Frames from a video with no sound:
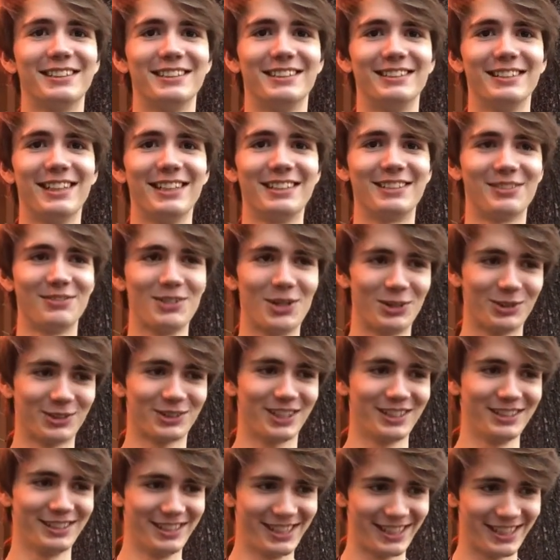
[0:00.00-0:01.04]
я тебя
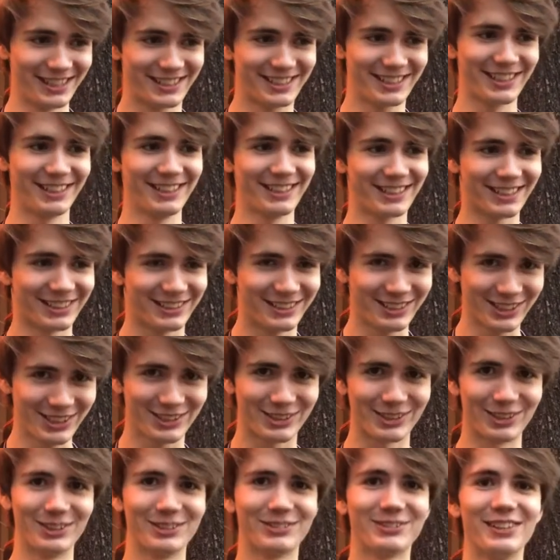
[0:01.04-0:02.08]
уже несколько
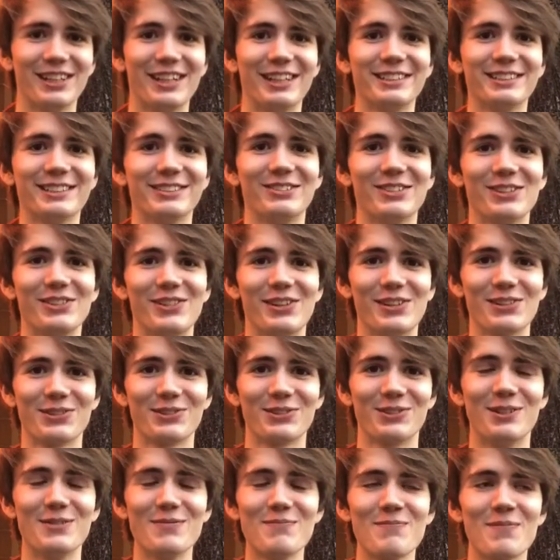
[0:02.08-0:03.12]
часов на это
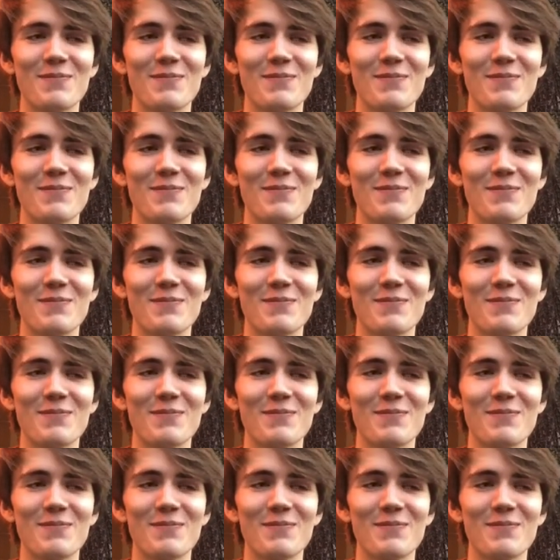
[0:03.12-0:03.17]
вывожу.